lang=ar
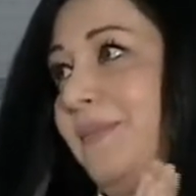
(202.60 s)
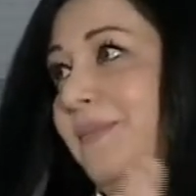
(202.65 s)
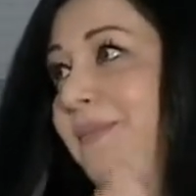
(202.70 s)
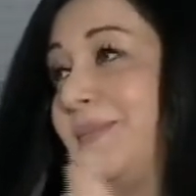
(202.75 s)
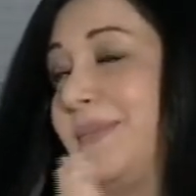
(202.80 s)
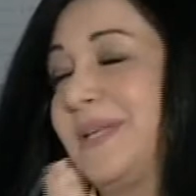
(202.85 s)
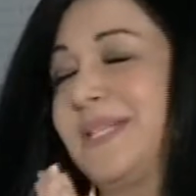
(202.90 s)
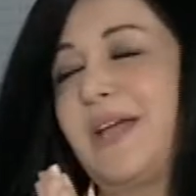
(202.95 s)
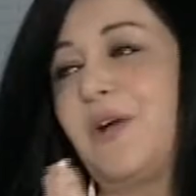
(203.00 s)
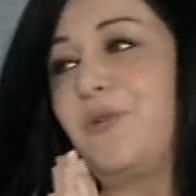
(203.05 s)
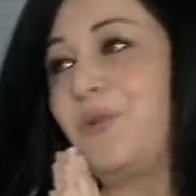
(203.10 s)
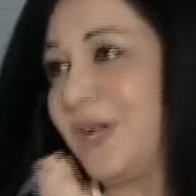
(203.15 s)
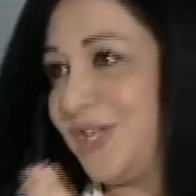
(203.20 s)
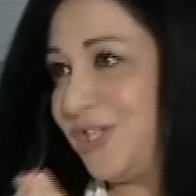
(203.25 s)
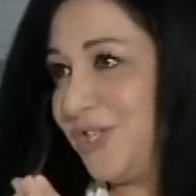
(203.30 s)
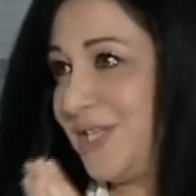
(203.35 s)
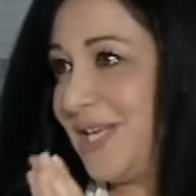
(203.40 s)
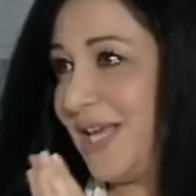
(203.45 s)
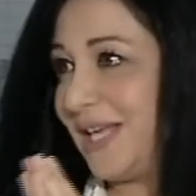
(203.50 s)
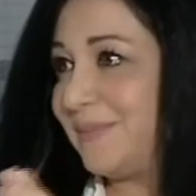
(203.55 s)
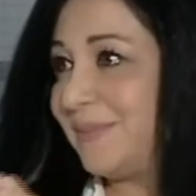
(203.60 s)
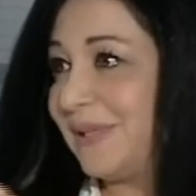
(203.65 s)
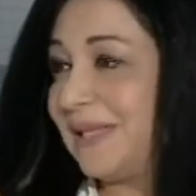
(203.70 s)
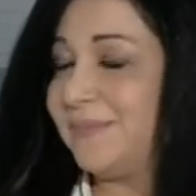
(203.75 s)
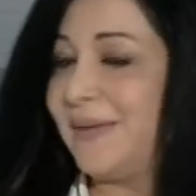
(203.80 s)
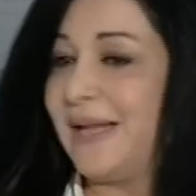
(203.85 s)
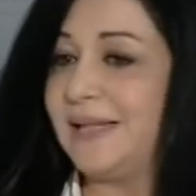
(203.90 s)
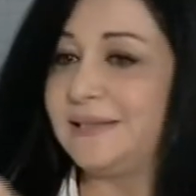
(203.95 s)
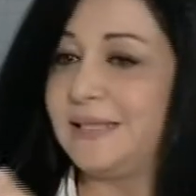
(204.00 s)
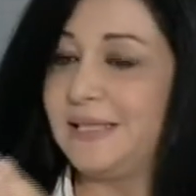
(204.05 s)
بس اول شيء يعني مثل
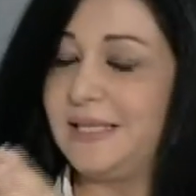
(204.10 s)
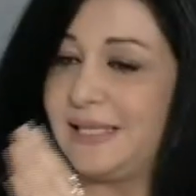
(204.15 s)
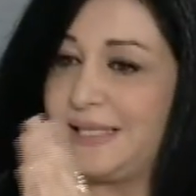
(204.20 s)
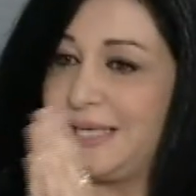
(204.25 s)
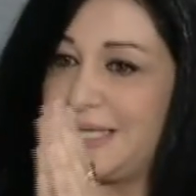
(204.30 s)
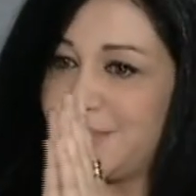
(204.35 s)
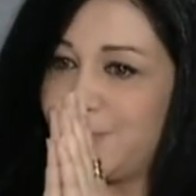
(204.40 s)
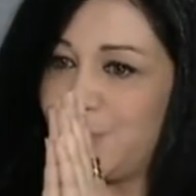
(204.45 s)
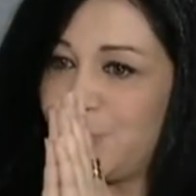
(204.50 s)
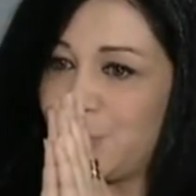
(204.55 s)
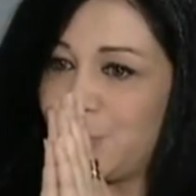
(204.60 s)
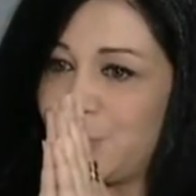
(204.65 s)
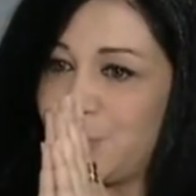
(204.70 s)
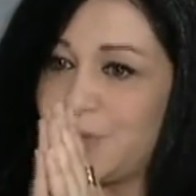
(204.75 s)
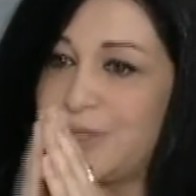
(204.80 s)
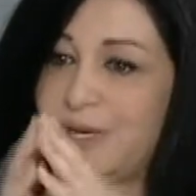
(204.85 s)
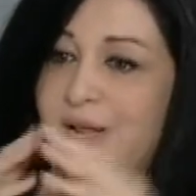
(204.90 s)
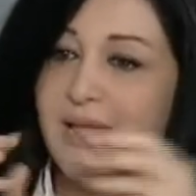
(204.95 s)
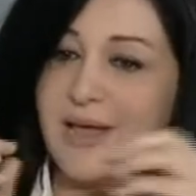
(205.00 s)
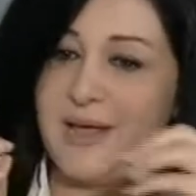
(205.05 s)
ما قلت لك لازم يكون